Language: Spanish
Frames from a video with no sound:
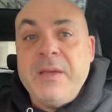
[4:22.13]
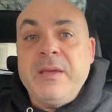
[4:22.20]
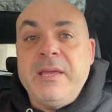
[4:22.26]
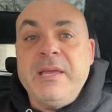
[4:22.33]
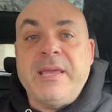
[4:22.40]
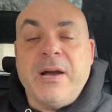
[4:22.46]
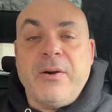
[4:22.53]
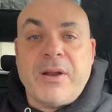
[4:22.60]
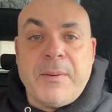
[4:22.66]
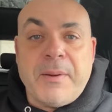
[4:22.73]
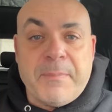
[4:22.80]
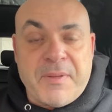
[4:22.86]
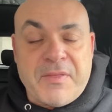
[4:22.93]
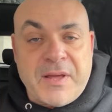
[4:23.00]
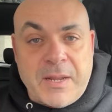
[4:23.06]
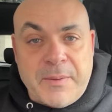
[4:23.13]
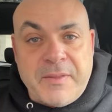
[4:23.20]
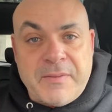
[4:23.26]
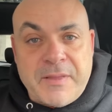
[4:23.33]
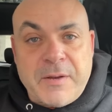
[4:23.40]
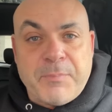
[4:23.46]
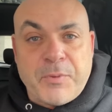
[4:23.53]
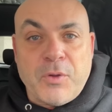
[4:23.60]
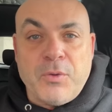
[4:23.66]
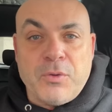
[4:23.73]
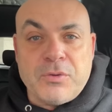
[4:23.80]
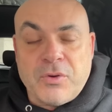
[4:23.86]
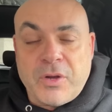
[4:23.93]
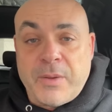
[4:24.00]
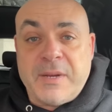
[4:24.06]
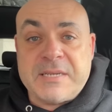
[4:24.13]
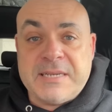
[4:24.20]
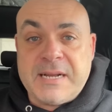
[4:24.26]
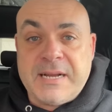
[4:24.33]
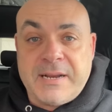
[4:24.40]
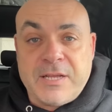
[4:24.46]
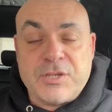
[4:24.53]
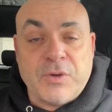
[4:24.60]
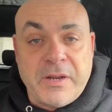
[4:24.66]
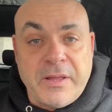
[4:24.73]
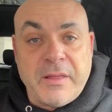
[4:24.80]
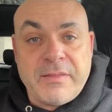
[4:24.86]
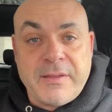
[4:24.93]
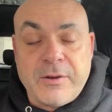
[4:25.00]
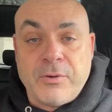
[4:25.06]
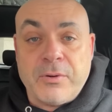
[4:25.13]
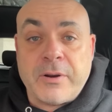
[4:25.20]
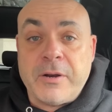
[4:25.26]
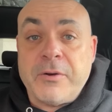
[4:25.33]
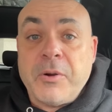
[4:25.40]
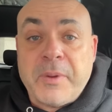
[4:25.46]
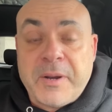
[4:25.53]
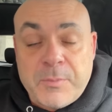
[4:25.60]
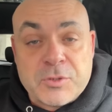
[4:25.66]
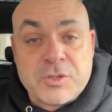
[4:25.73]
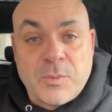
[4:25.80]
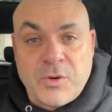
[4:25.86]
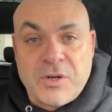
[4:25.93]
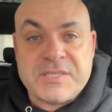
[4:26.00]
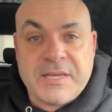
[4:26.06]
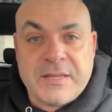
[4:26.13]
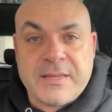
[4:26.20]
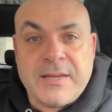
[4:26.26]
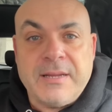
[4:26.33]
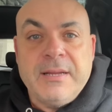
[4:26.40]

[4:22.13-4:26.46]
y que ahora va a empezar a vender producto que va a sacar de su alianza con Renault. Veremos cómo le sienta